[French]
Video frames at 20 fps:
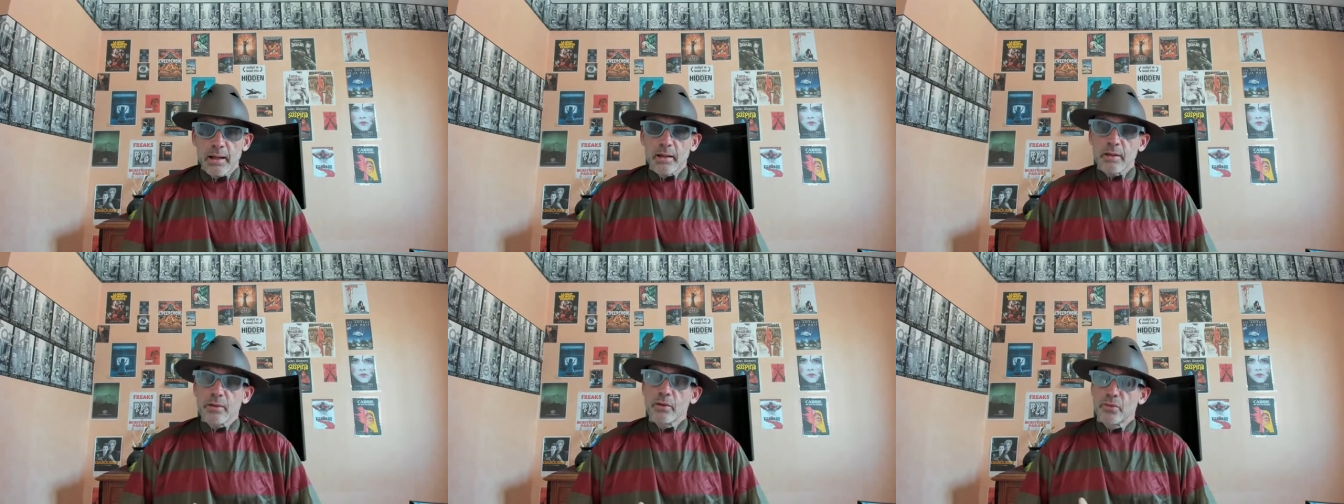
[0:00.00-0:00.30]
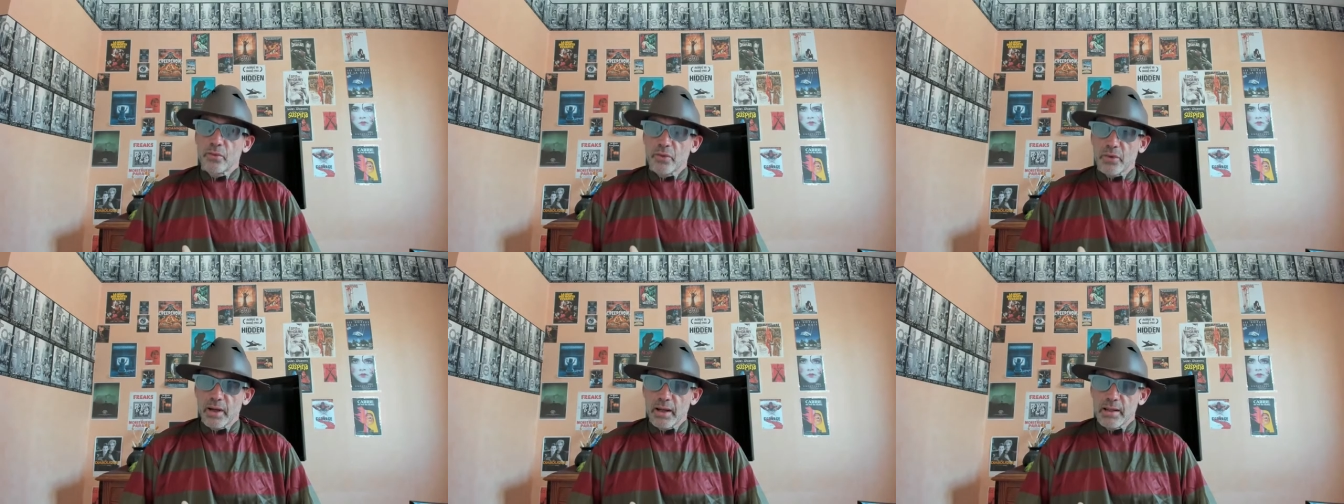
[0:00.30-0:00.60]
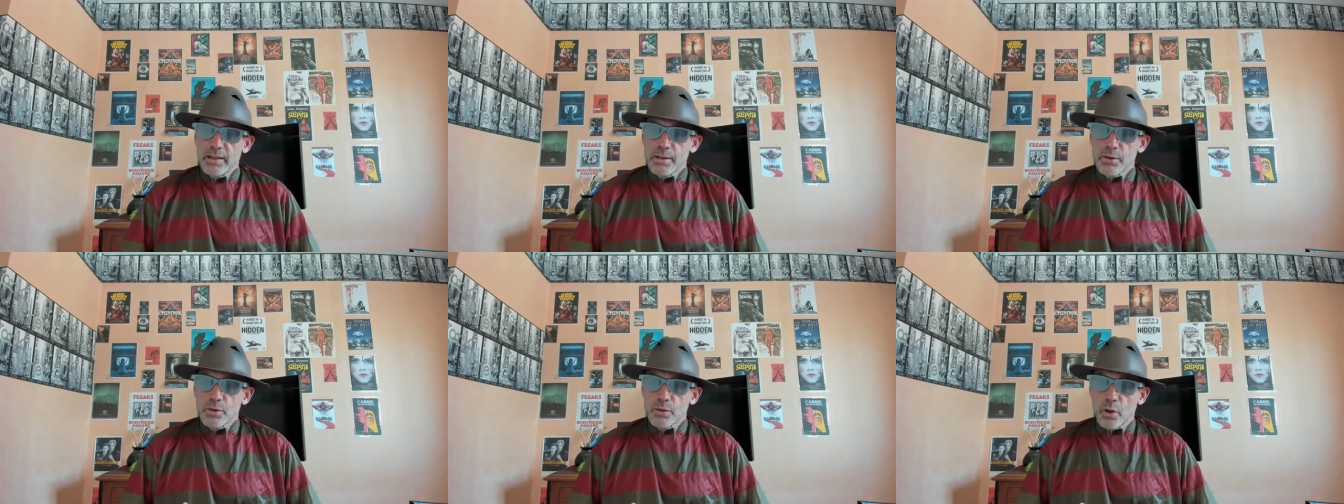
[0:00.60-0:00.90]
Freddy
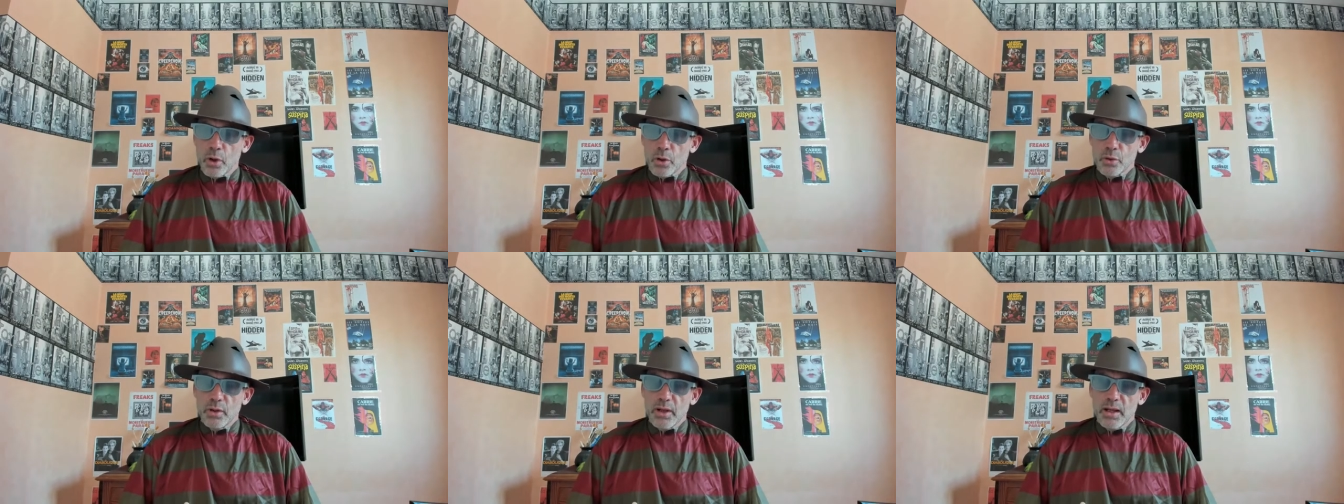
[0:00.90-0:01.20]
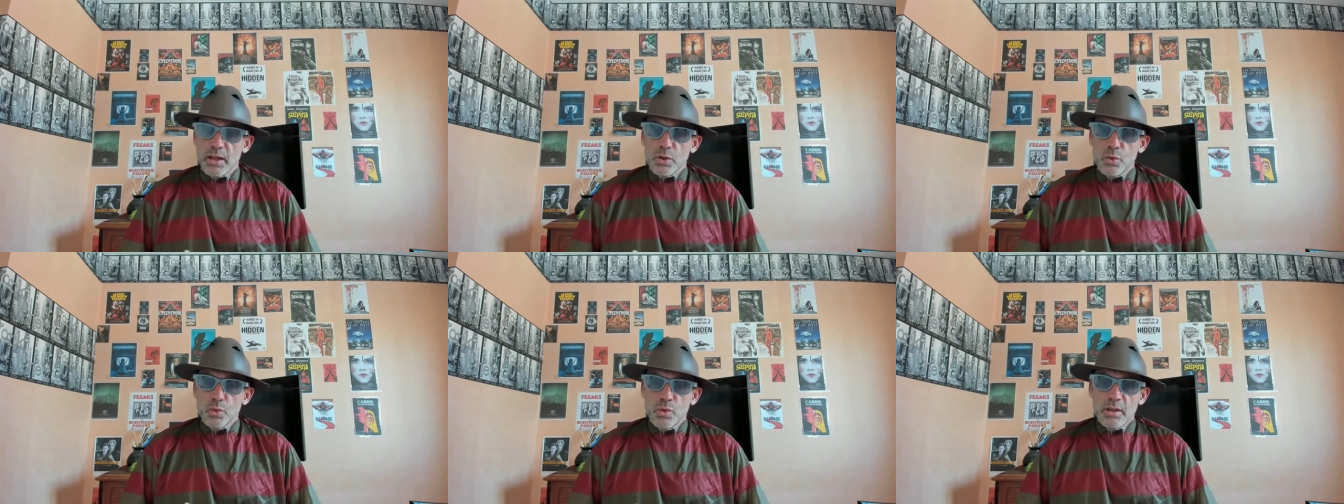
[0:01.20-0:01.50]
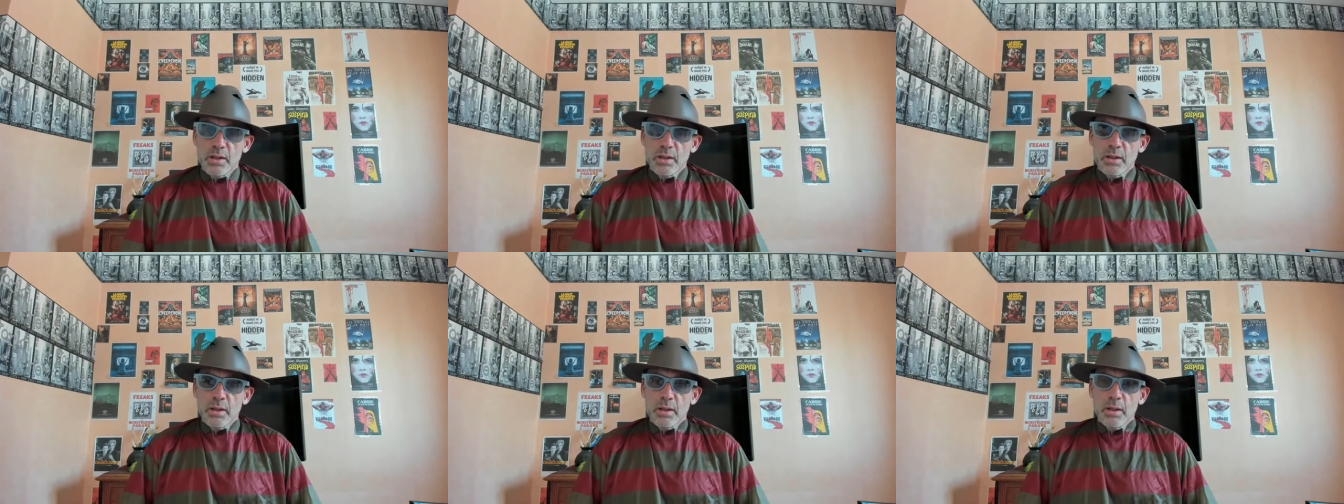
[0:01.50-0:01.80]
sort de la nuit,
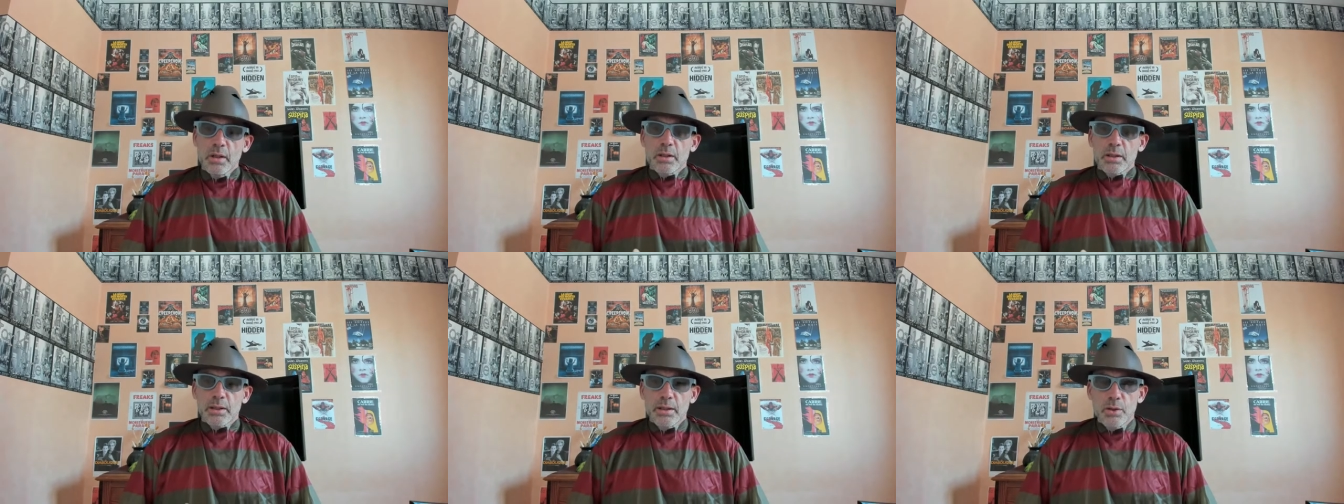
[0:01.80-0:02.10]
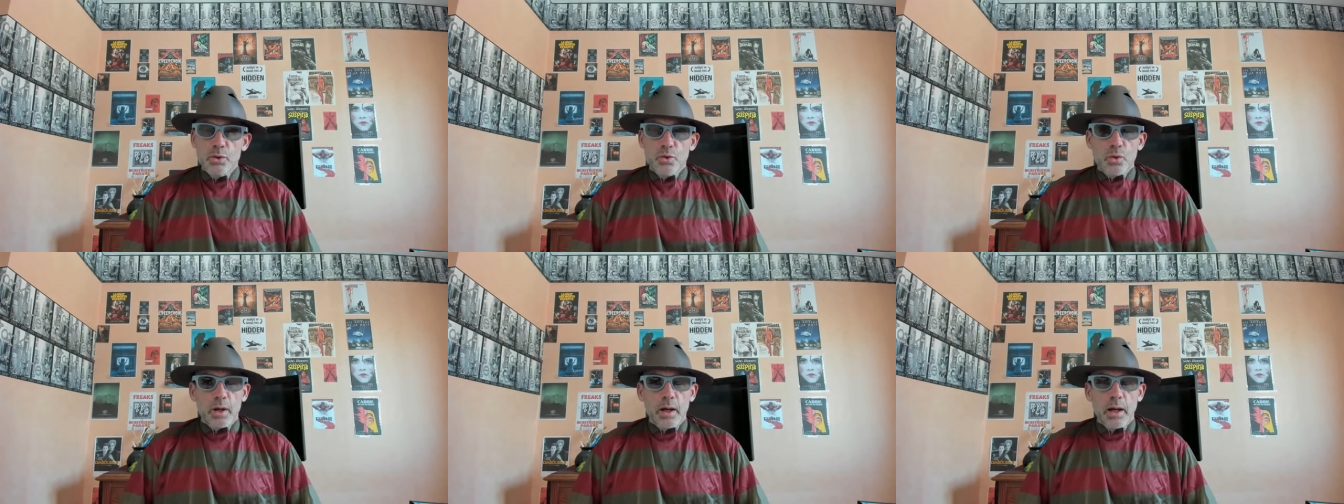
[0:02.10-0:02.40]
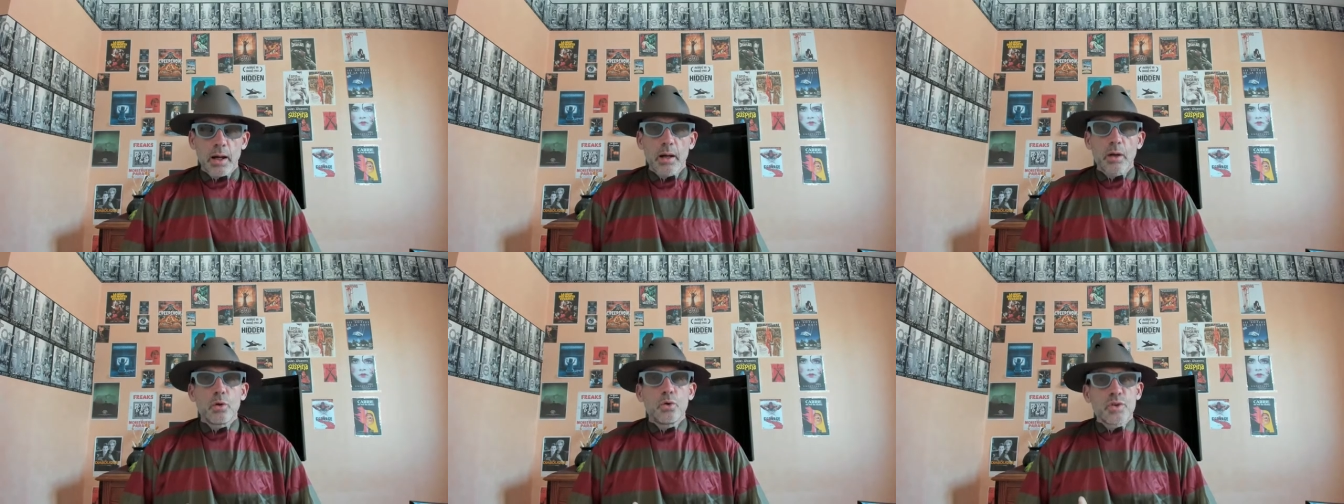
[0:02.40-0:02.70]
qui sera
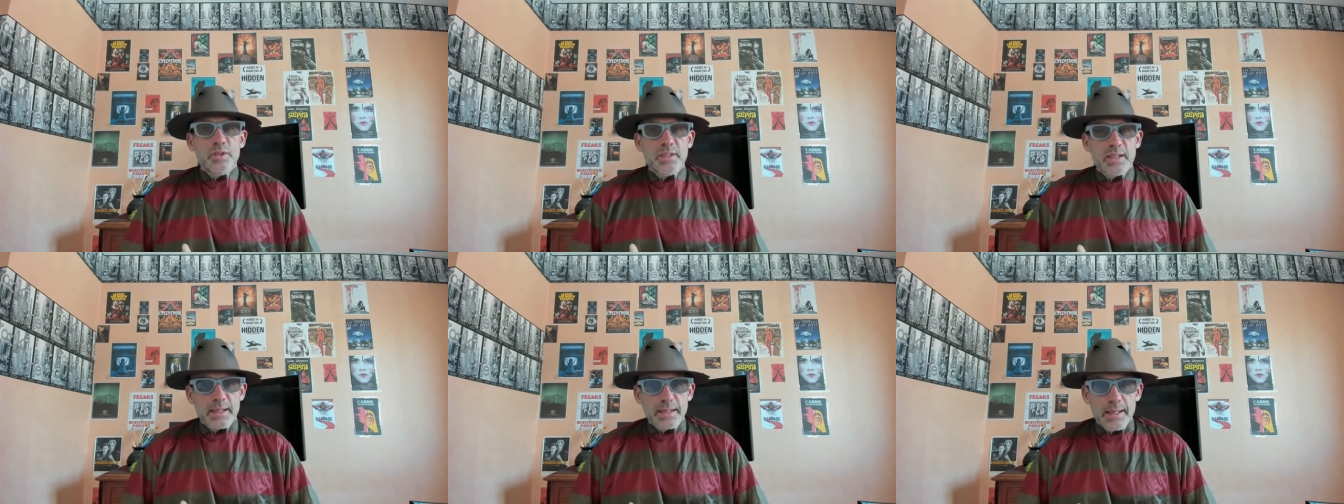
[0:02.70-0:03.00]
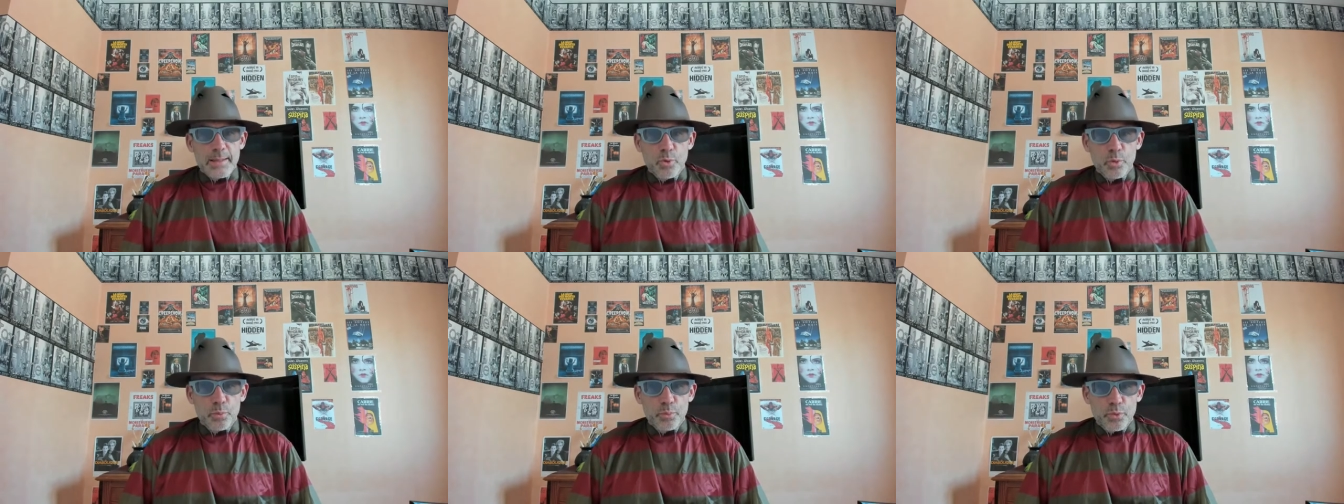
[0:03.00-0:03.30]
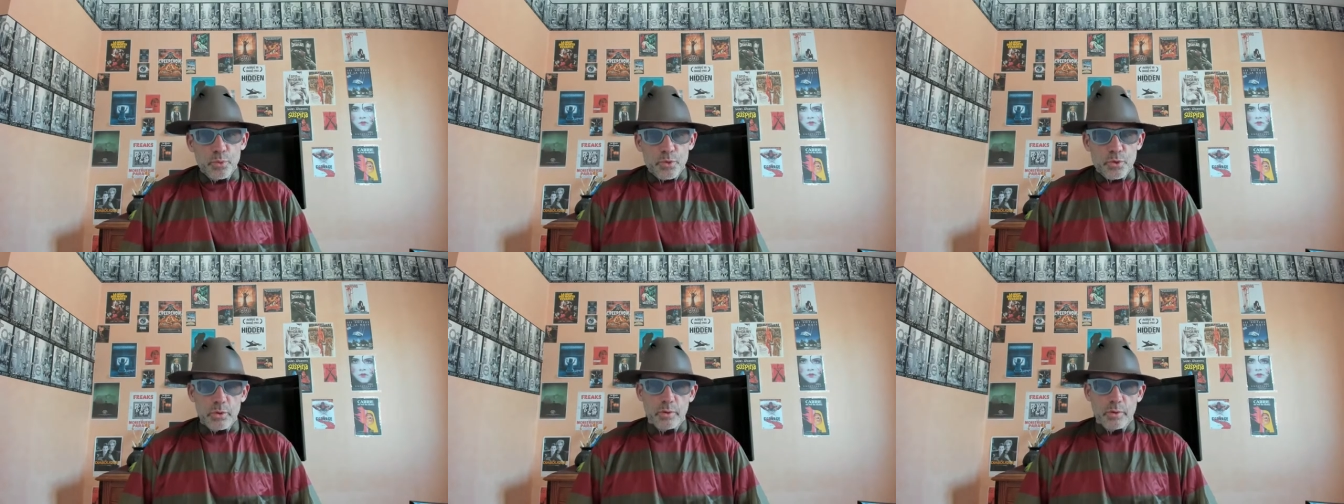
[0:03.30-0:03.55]
le septième opus.